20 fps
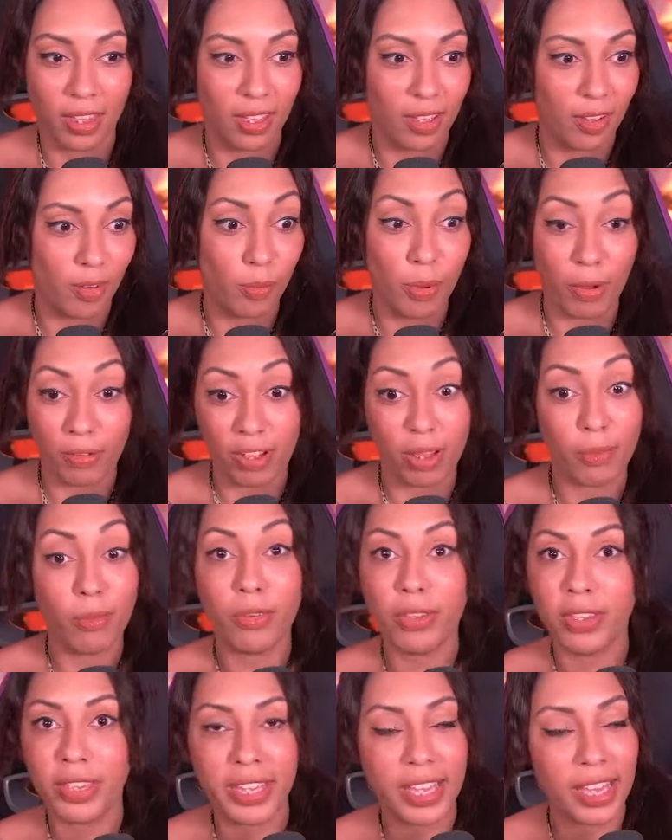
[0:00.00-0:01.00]
bah vraiment
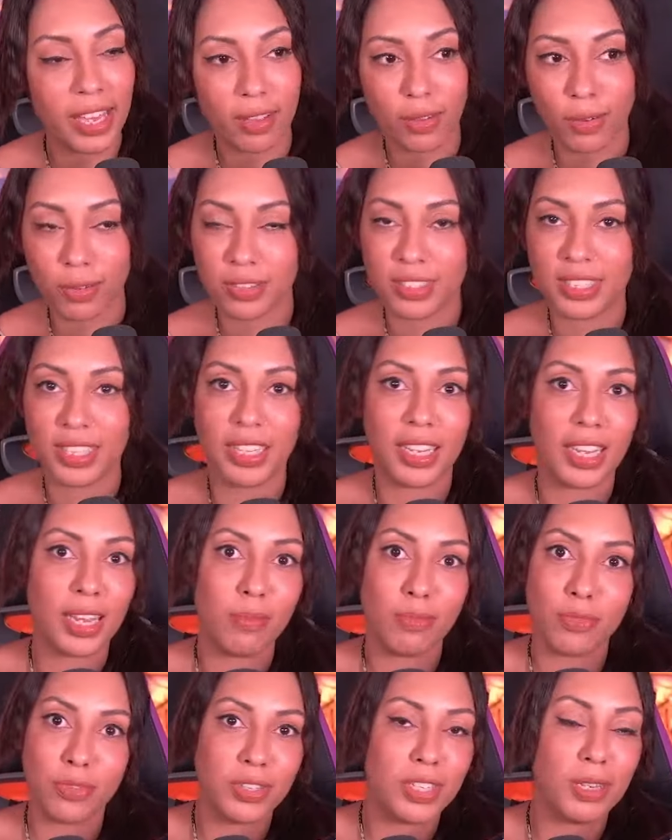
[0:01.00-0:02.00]
une guerre dans le
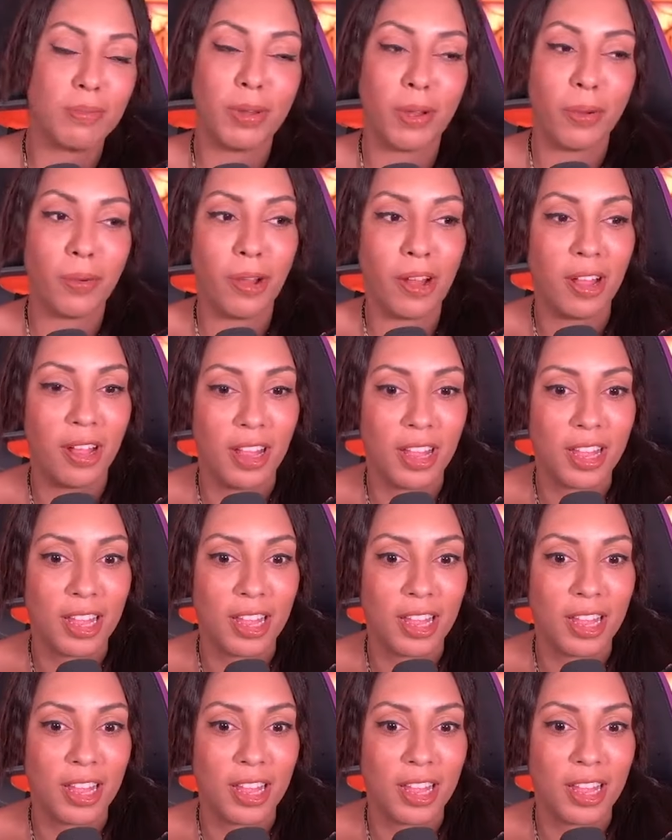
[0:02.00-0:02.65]
CRM ou je sais pas quoi.